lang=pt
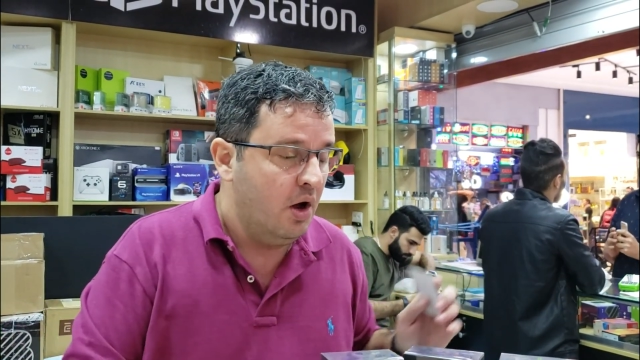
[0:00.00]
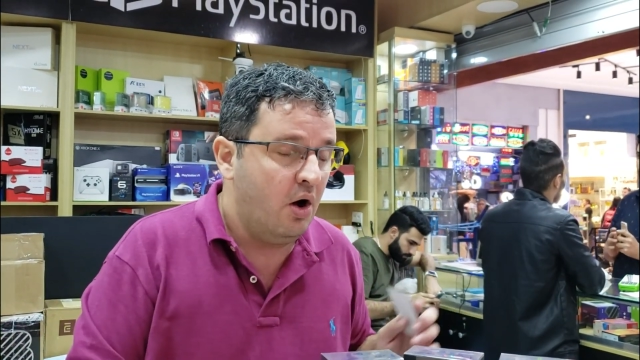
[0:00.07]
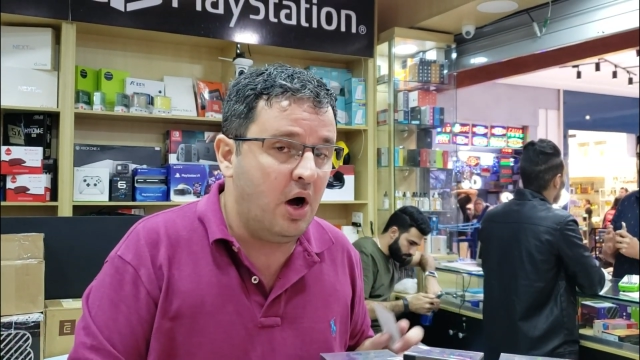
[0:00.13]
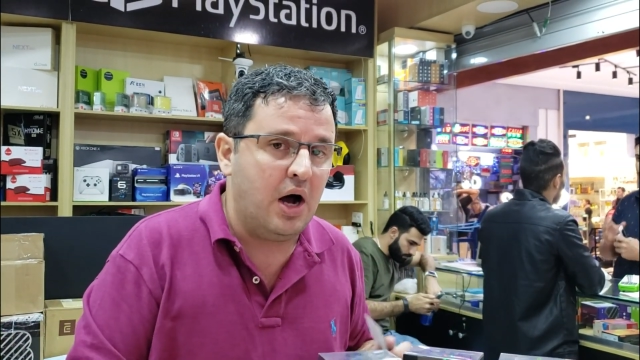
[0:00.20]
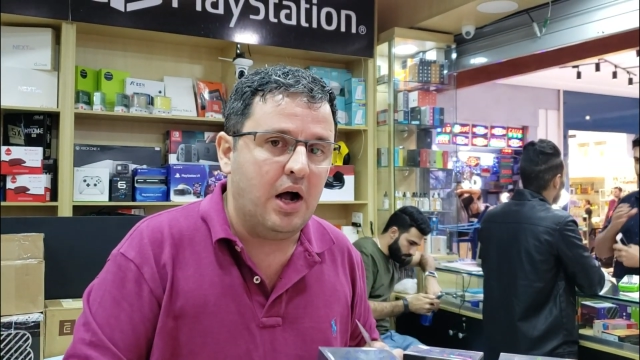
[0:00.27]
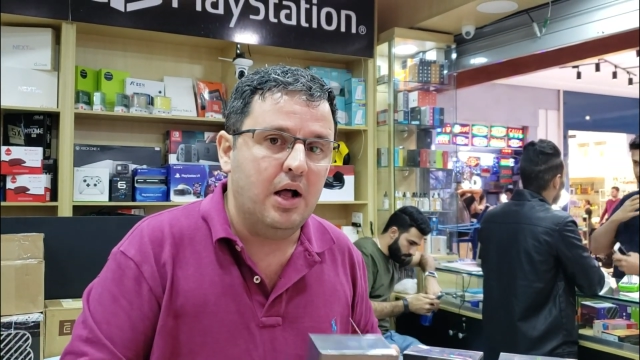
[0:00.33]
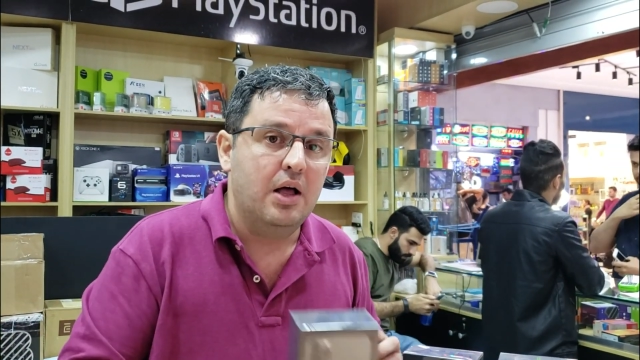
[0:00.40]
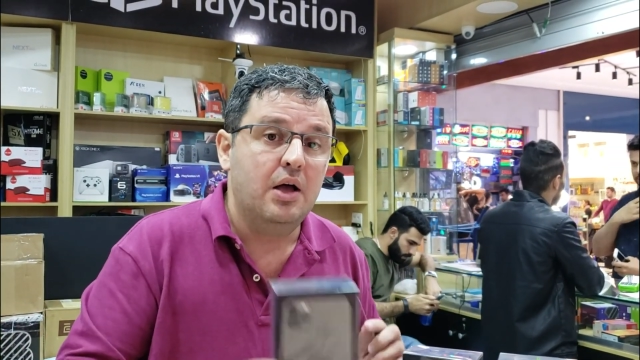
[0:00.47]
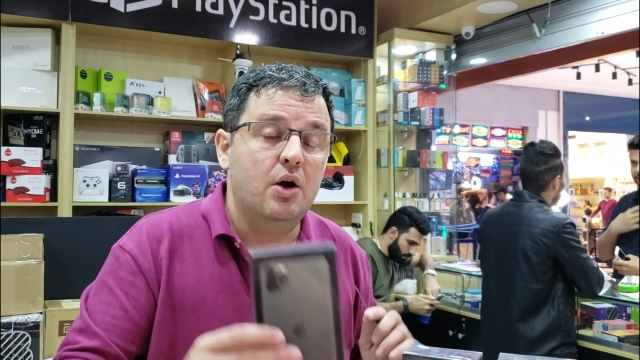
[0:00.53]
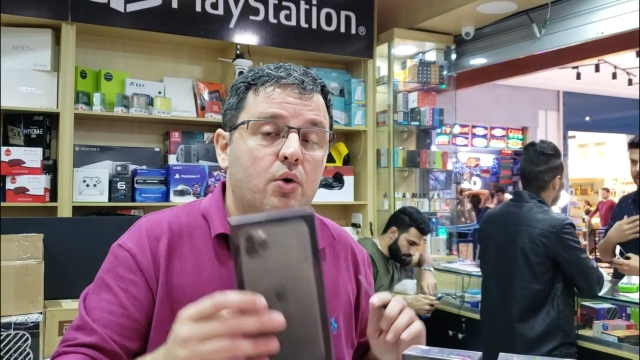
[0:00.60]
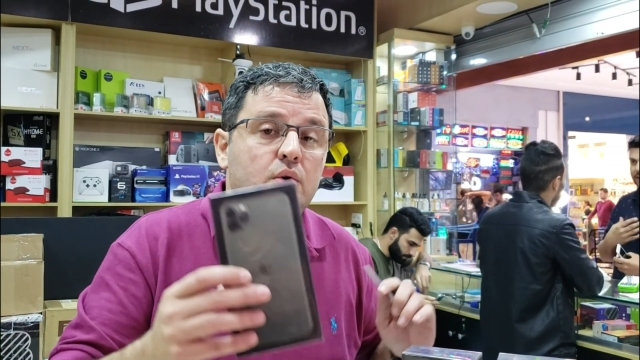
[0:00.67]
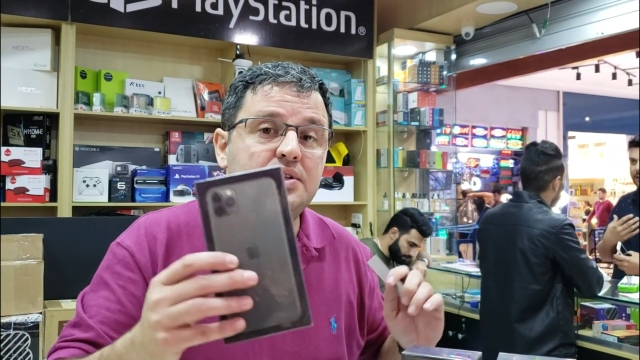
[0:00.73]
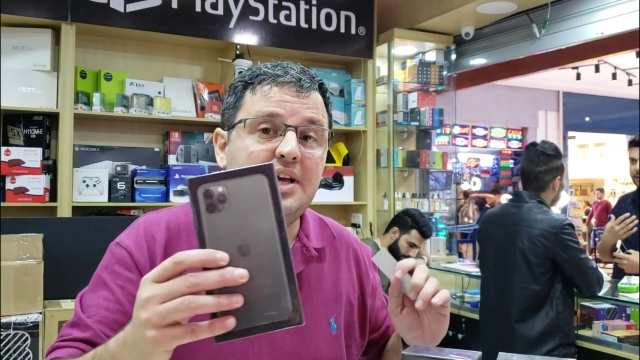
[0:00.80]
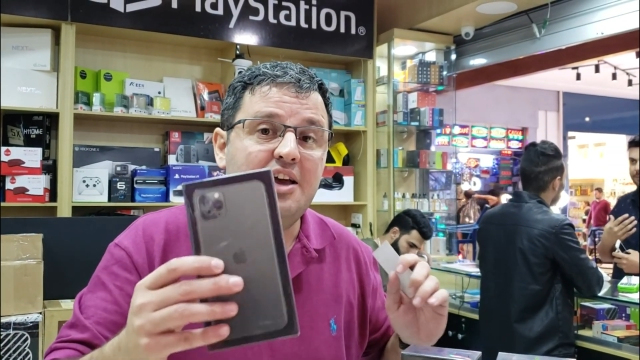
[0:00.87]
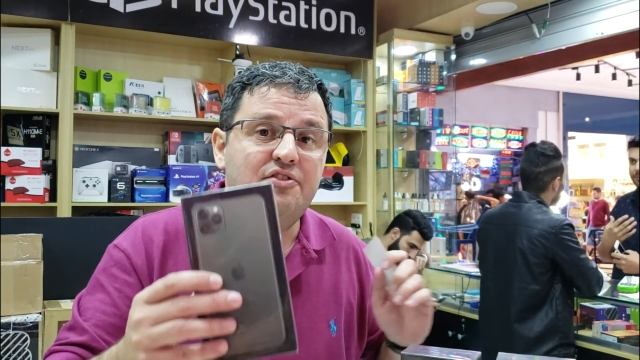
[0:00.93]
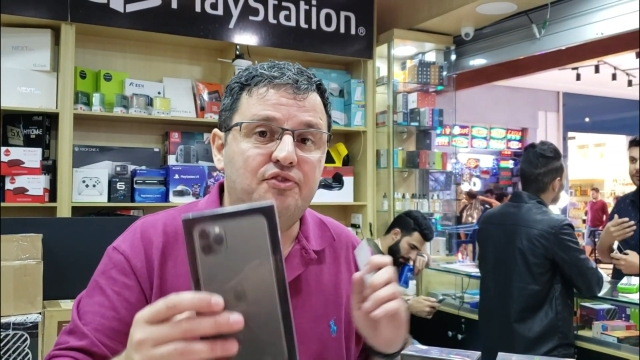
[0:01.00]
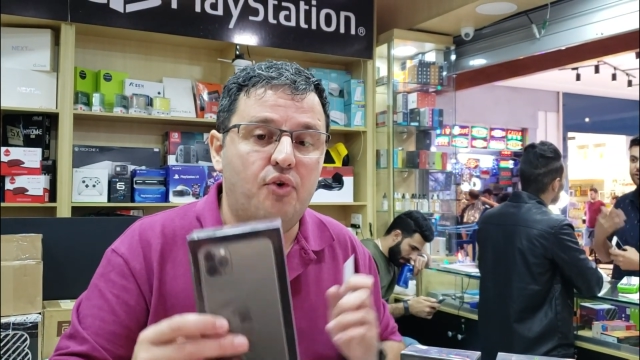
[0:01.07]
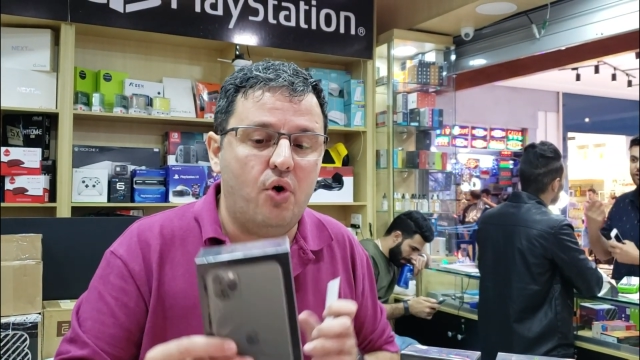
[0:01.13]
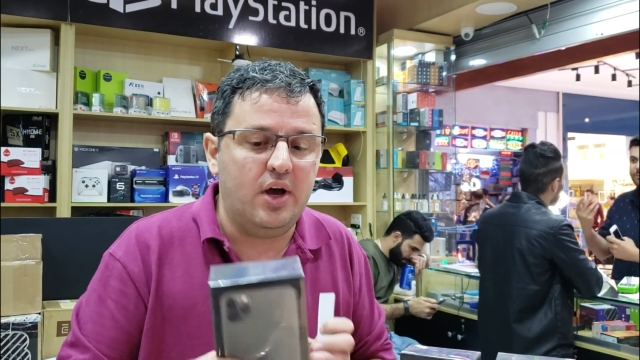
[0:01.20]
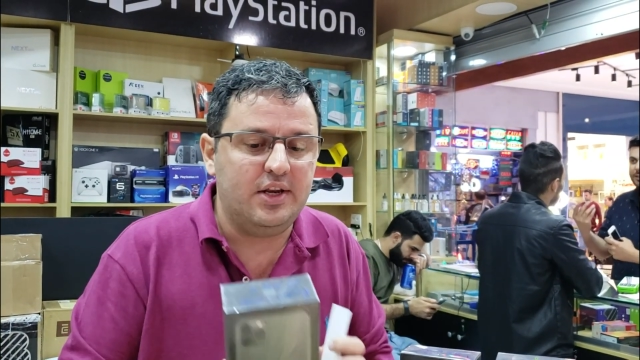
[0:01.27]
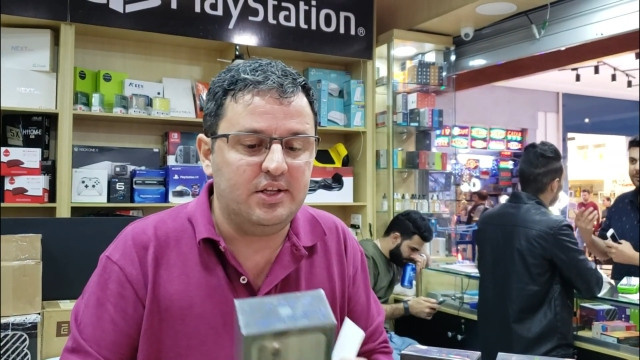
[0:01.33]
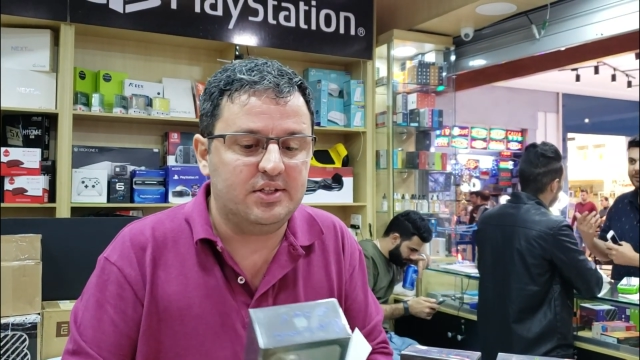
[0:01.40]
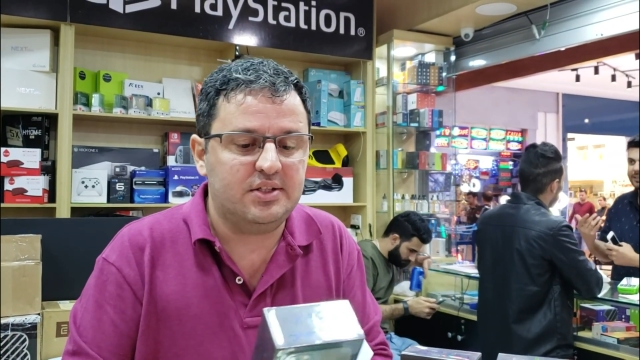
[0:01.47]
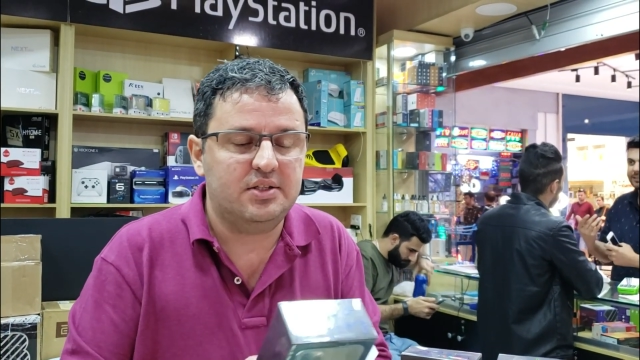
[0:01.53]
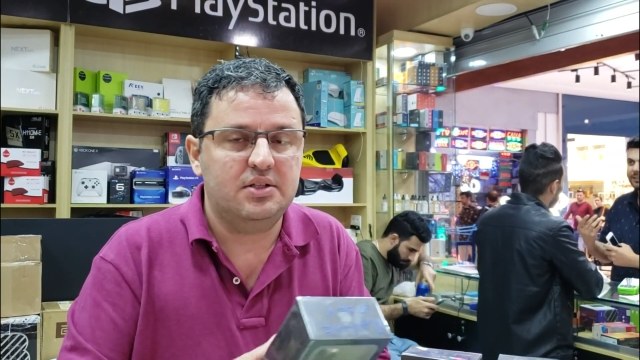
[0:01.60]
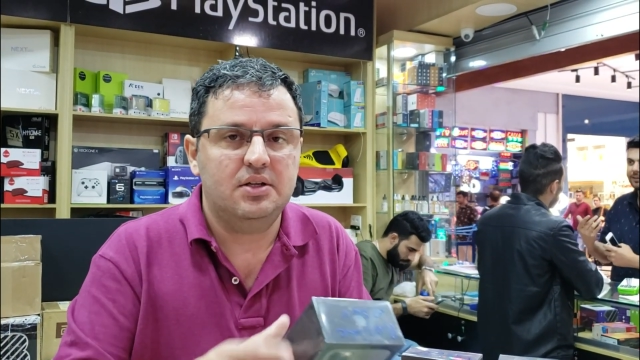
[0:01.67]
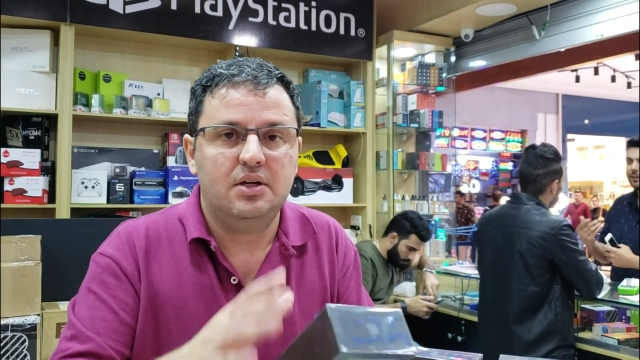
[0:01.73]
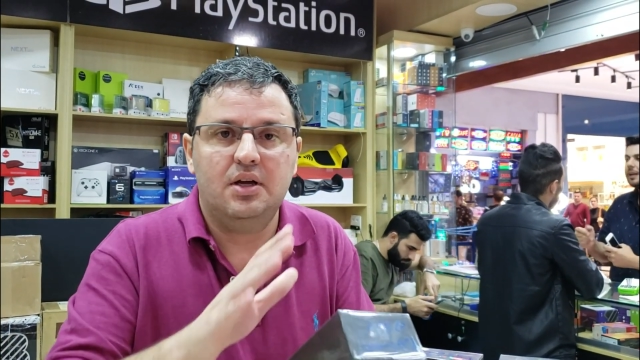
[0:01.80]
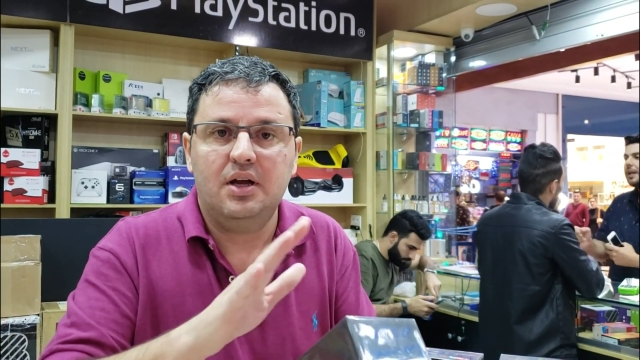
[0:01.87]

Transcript: Ó, os iPhones,